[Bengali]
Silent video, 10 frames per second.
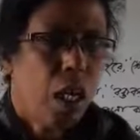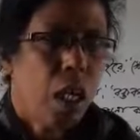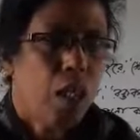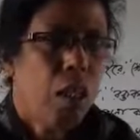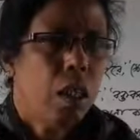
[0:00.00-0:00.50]

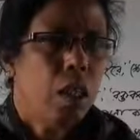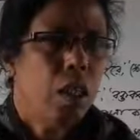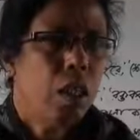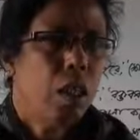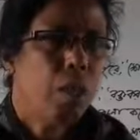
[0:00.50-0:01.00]
তার
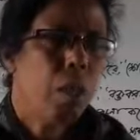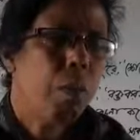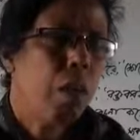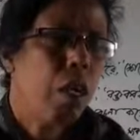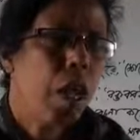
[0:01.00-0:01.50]

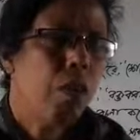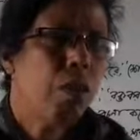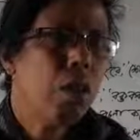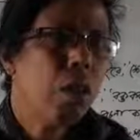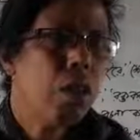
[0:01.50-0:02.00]
গল্পের
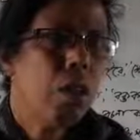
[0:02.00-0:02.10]
নায়ক